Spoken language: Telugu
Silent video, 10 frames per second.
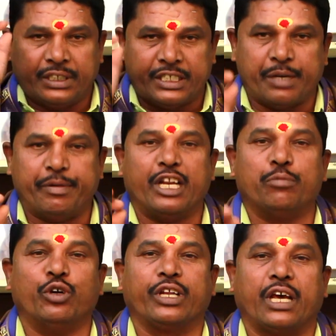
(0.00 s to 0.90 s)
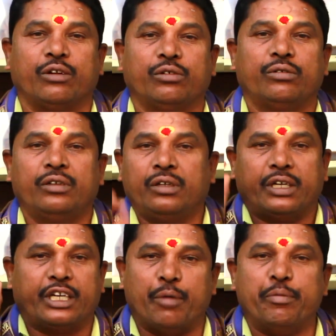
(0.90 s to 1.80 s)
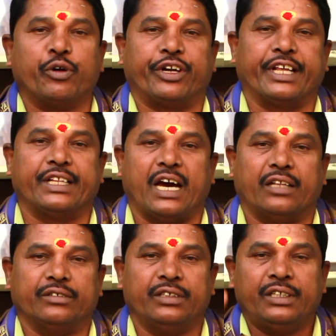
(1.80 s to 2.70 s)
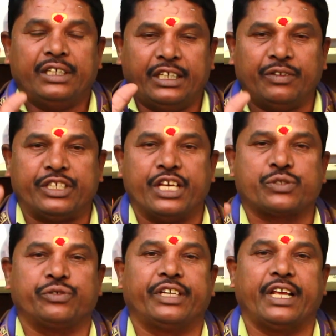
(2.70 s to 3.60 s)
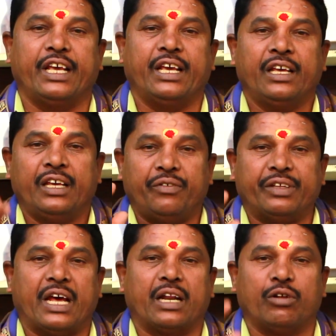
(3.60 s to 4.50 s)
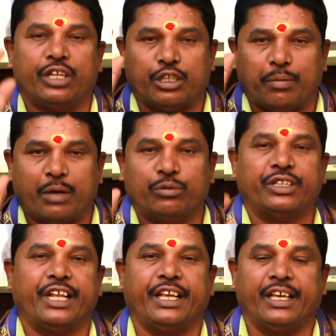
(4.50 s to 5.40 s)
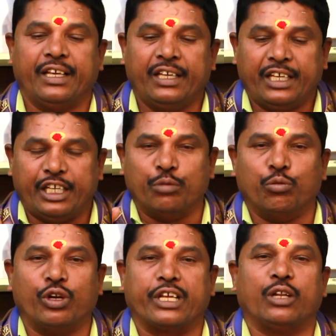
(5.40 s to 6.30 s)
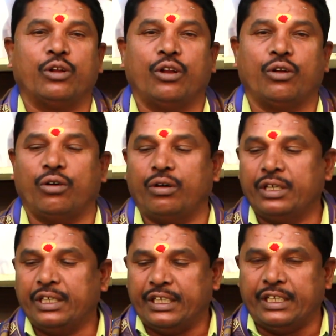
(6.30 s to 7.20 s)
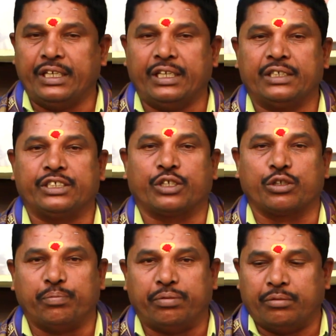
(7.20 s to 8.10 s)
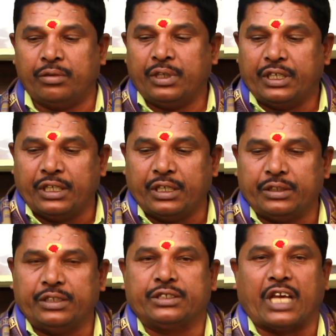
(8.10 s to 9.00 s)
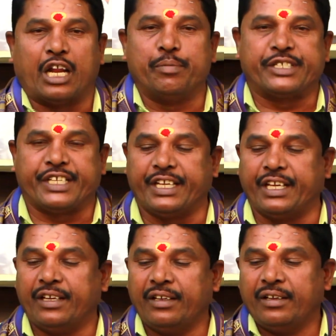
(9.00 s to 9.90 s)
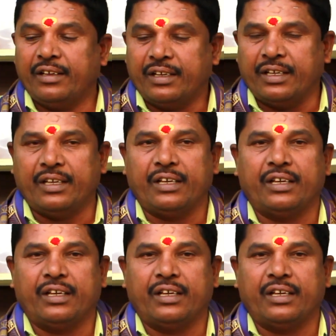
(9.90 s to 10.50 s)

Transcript: నిజమైన మూలికలు డమ్మి కొట్టేది కాదు ఇవి చేసుకుంటే విధానంలో ఇంత బలం ఉందని ఈ మూలికలలో ఈ చెట్టు ఈ చాలమిసిరి ఈ